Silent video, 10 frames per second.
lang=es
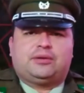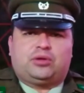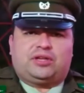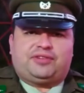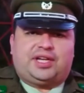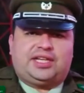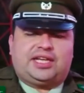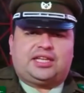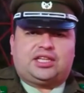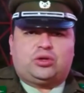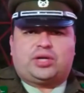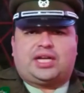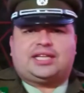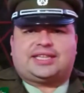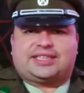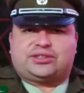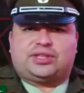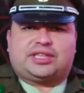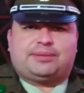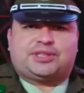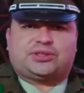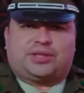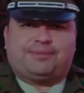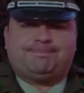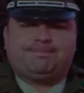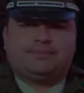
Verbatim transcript: con la finalidad de lograr la extracción de esta persona.